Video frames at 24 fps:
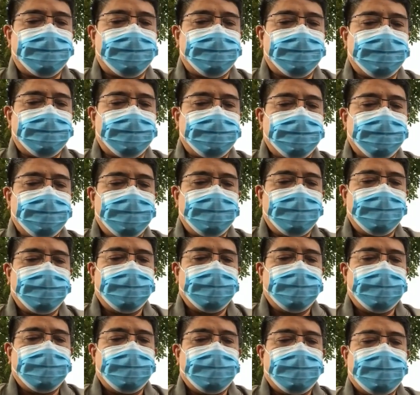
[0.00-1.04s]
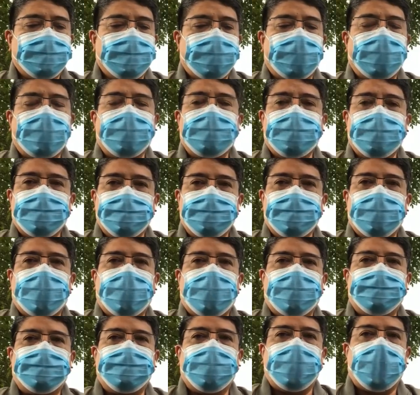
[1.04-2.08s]
karena itulah Firaun
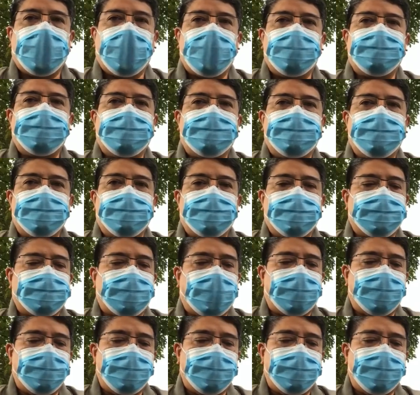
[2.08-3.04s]
memutuskan, oke okay, panggil Yusuf